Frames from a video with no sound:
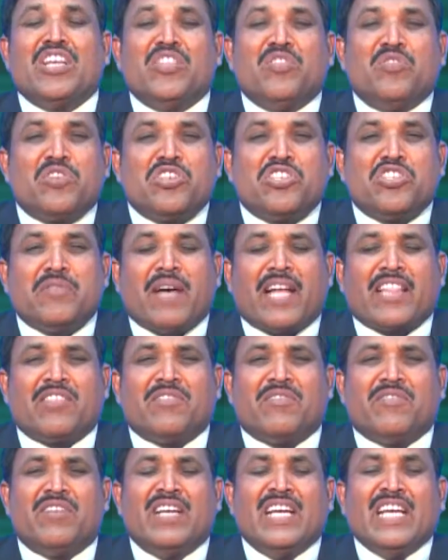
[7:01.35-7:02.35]
ఎందుకు
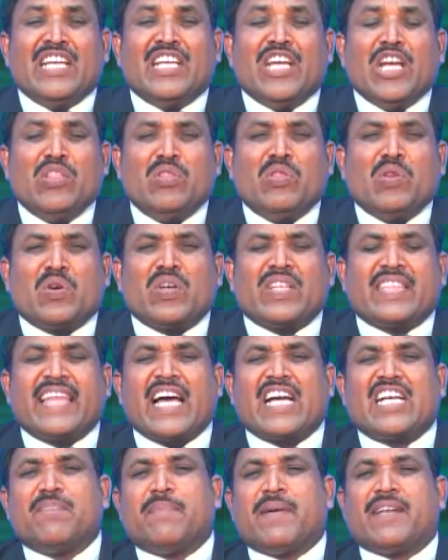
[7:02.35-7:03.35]
అతను ఎందుకు
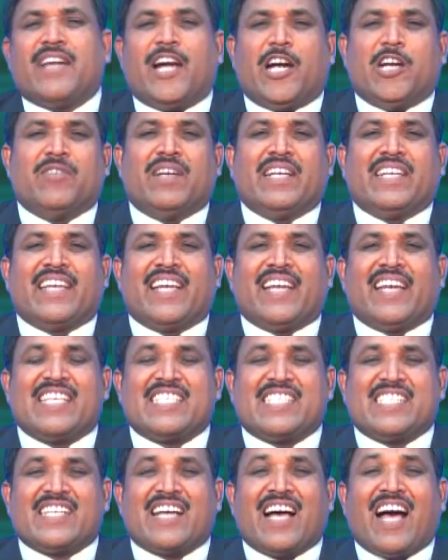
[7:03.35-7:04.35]
తాకపడ్డాడు అంటే
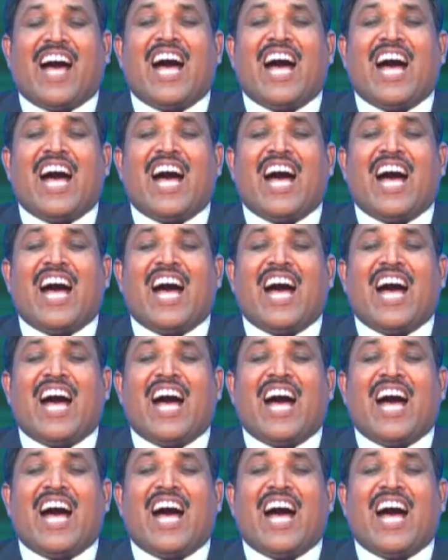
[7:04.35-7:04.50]
నిజంగా